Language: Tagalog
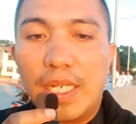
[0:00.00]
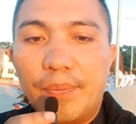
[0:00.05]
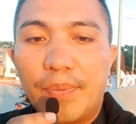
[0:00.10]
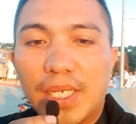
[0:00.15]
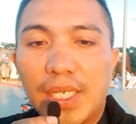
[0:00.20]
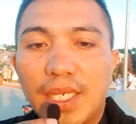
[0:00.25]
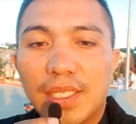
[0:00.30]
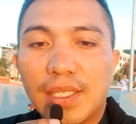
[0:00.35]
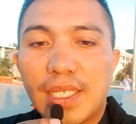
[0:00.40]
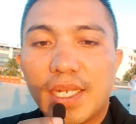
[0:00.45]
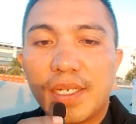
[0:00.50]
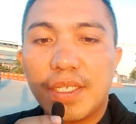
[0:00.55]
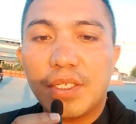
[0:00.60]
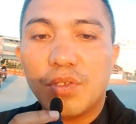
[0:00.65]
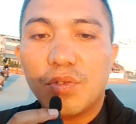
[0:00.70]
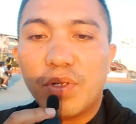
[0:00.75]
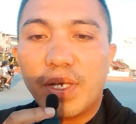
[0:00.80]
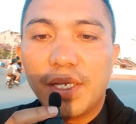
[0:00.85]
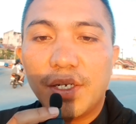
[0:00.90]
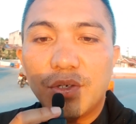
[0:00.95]
na makita
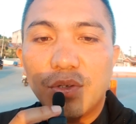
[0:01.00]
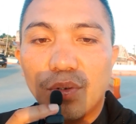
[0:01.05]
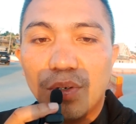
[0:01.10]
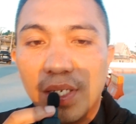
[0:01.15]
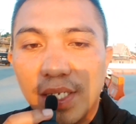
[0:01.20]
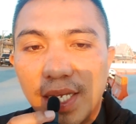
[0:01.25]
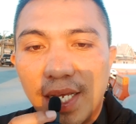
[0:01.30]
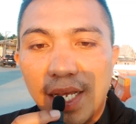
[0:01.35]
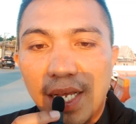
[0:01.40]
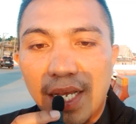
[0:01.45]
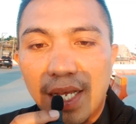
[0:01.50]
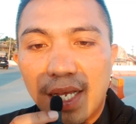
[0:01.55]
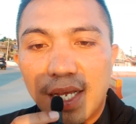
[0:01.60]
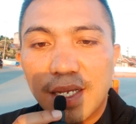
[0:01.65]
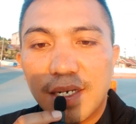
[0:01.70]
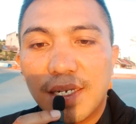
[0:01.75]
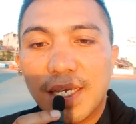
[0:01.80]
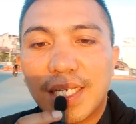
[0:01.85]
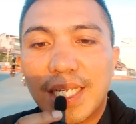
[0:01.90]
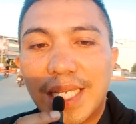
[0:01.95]
nino idol
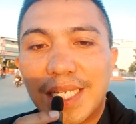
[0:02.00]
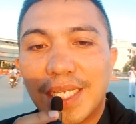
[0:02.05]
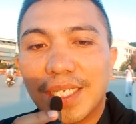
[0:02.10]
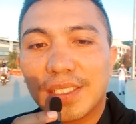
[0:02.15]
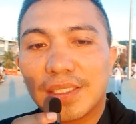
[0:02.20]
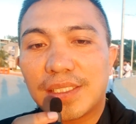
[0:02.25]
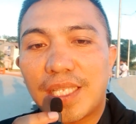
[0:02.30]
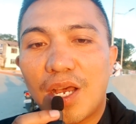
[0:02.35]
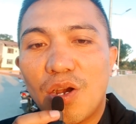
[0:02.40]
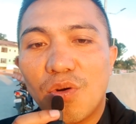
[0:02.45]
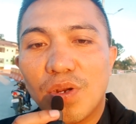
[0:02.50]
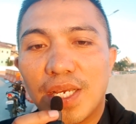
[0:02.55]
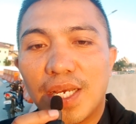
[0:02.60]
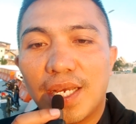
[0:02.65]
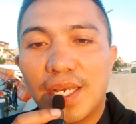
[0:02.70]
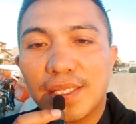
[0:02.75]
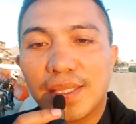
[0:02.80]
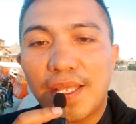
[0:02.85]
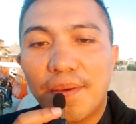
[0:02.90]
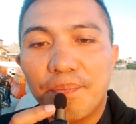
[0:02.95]
nga dagka nagtawo
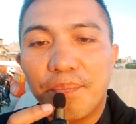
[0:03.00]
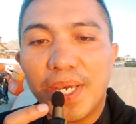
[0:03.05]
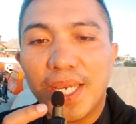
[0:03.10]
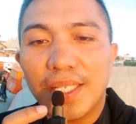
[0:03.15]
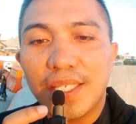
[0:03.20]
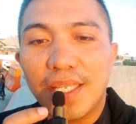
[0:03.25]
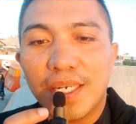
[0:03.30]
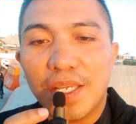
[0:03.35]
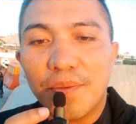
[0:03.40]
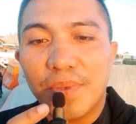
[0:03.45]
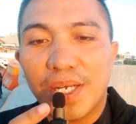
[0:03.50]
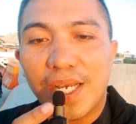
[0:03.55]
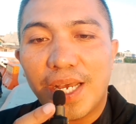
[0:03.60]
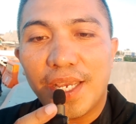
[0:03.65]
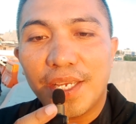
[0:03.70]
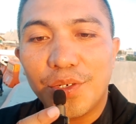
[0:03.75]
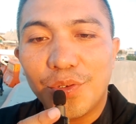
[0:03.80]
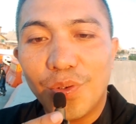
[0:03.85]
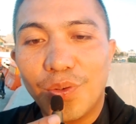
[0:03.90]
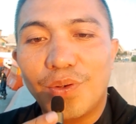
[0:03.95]
ga tambay dire
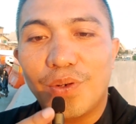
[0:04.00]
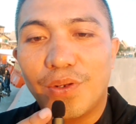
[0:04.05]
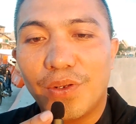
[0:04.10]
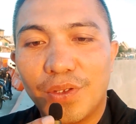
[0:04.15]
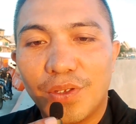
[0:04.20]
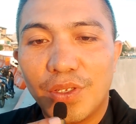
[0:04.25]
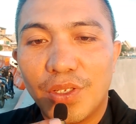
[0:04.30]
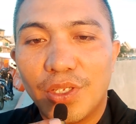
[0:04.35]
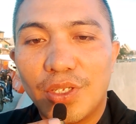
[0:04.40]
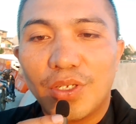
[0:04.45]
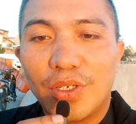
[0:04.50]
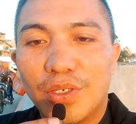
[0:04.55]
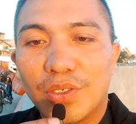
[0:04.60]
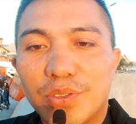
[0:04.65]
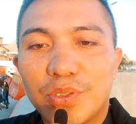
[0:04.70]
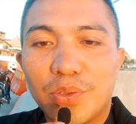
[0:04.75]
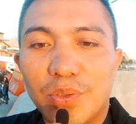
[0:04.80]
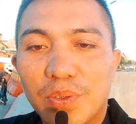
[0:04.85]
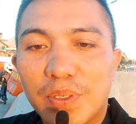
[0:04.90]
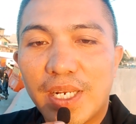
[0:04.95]
mga idol
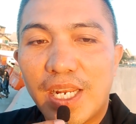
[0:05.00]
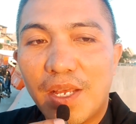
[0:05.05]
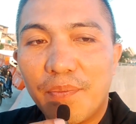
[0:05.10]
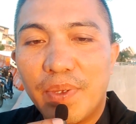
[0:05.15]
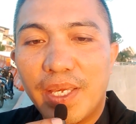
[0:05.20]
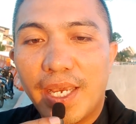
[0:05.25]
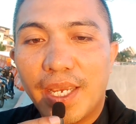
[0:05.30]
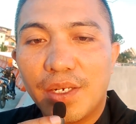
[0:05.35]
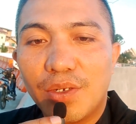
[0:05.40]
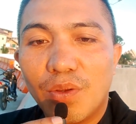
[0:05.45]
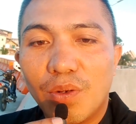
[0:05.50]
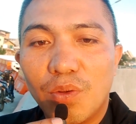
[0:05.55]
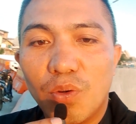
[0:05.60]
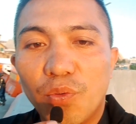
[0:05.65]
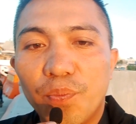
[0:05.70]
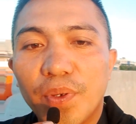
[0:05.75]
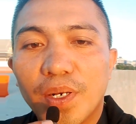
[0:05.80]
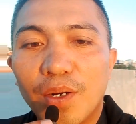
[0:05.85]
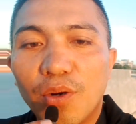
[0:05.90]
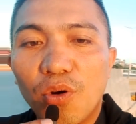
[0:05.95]
so grabe idol
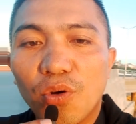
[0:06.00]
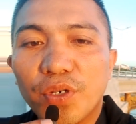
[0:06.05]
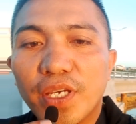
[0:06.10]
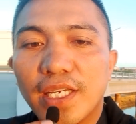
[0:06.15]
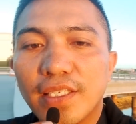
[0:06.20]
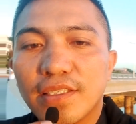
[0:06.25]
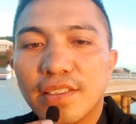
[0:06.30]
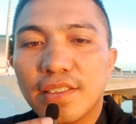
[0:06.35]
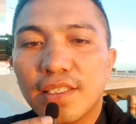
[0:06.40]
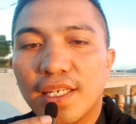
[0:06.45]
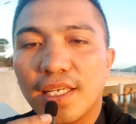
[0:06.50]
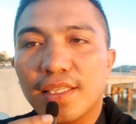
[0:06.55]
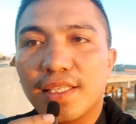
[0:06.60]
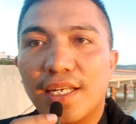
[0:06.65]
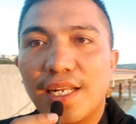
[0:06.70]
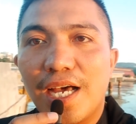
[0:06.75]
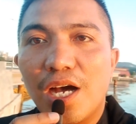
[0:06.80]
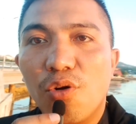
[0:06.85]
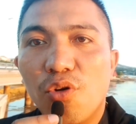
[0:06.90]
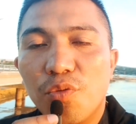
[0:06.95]
overlooking jud dire
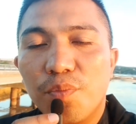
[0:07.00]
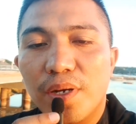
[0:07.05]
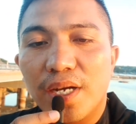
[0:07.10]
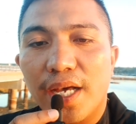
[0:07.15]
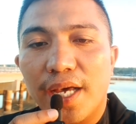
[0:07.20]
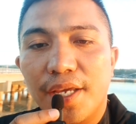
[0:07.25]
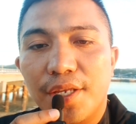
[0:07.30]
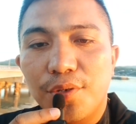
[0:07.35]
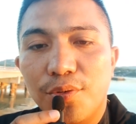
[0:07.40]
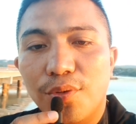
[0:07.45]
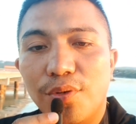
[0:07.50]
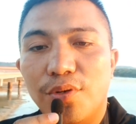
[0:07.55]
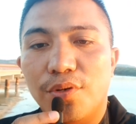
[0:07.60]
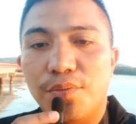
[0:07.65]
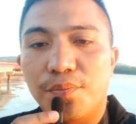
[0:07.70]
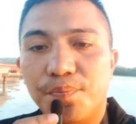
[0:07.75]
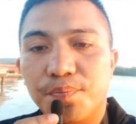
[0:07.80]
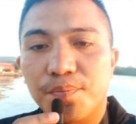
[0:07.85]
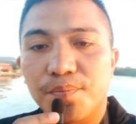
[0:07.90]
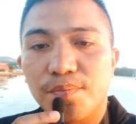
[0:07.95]
tan mga idol
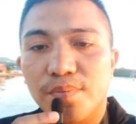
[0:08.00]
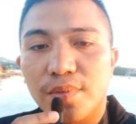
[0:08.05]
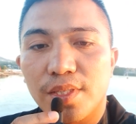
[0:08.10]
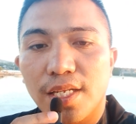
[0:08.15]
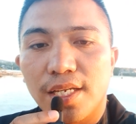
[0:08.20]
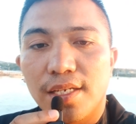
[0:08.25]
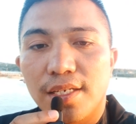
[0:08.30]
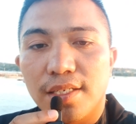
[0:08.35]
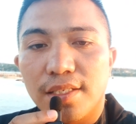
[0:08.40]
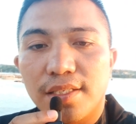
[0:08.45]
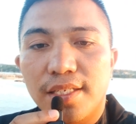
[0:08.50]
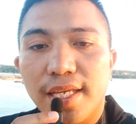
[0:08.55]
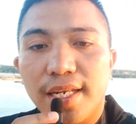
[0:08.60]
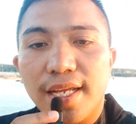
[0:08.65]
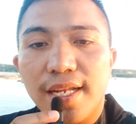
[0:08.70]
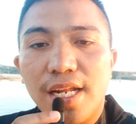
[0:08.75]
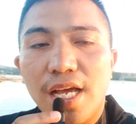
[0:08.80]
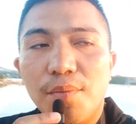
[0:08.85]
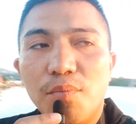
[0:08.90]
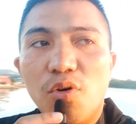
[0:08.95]

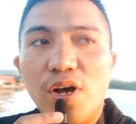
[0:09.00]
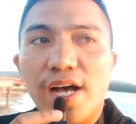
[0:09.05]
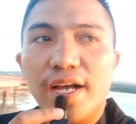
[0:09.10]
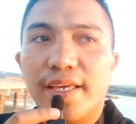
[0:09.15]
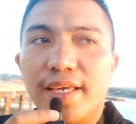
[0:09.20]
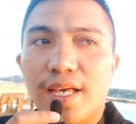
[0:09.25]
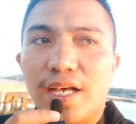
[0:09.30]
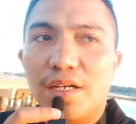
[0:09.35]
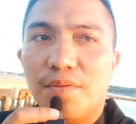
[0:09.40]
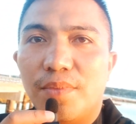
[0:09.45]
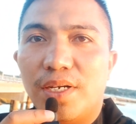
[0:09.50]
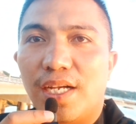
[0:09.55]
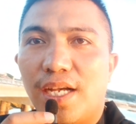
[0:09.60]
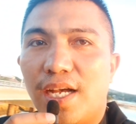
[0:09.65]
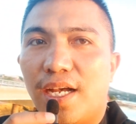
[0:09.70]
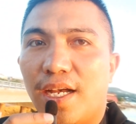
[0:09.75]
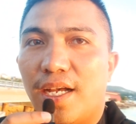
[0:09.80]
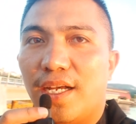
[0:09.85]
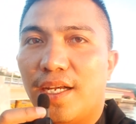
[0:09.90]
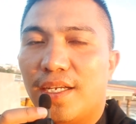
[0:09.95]
dire na moagi ang
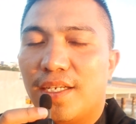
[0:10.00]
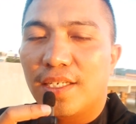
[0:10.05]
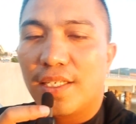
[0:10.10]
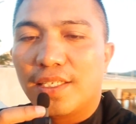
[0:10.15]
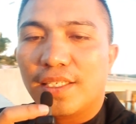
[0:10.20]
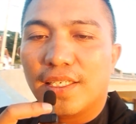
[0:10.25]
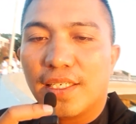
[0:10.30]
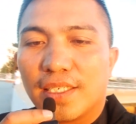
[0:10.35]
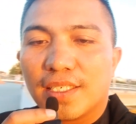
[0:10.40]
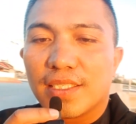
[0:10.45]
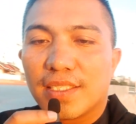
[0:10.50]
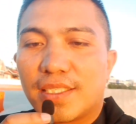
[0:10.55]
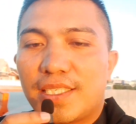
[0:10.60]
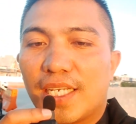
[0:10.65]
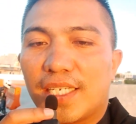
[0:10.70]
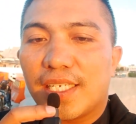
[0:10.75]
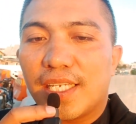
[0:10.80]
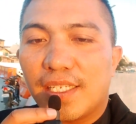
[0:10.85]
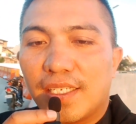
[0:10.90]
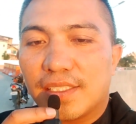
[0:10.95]
mga
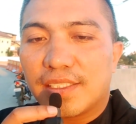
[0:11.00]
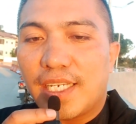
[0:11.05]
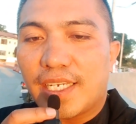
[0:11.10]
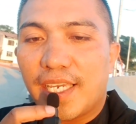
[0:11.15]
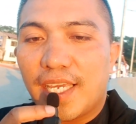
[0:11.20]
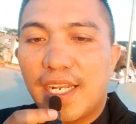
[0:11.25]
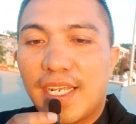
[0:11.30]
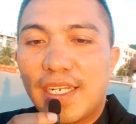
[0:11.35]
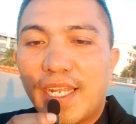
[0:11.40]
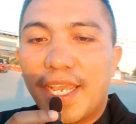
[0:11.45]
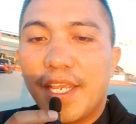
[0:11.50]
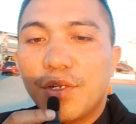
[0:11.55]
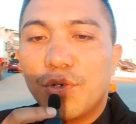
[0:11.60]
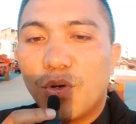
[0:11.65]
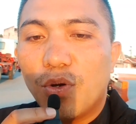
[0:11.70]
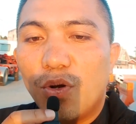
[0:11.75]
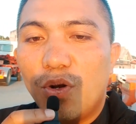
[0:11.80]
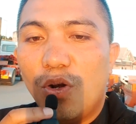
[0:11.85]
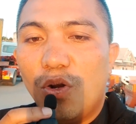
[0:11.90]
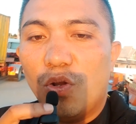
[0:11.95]
sak sakyanan
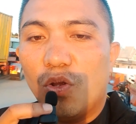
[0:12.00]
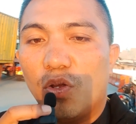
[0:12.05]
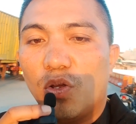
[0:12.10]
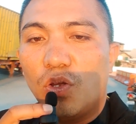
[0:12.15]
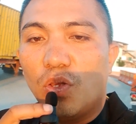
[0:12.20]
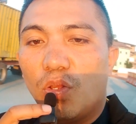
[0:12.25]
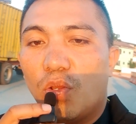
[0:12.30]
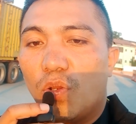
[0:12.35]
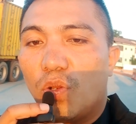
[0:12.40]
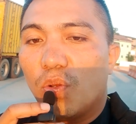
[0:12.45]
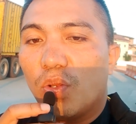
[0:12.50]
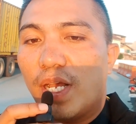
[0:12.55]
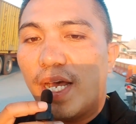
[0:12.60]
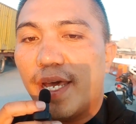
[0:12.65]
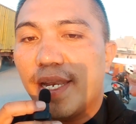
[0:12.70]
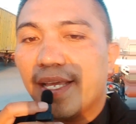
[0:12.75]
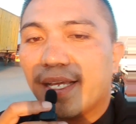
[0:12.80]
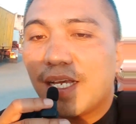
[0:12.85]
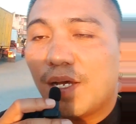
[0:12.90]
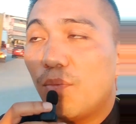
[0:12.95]
idol og
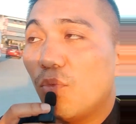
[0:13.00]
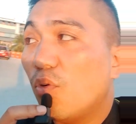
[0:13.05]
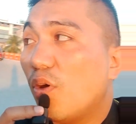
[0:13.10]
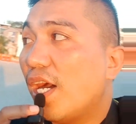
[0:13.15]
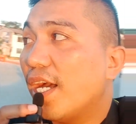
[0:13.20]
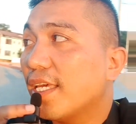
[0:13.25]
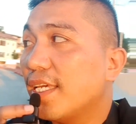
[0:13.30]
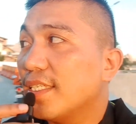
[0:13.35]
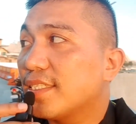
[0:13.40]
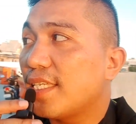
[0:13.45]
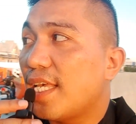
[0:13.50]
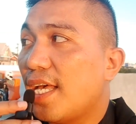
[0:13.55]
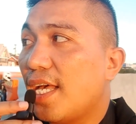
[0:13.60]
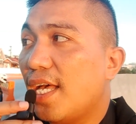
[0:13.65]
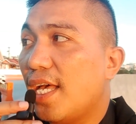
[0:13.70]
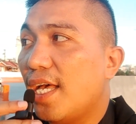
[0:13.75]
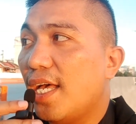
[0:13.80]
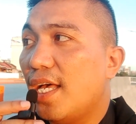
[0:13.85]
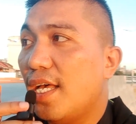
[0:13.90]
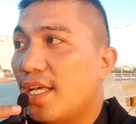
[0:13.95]
are ka moagi
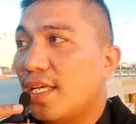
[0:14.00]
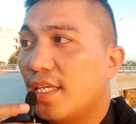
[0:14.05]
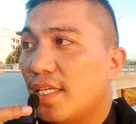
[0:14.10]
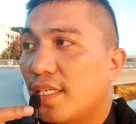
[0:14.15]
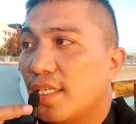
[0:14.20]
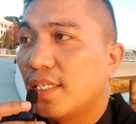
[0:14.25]
sa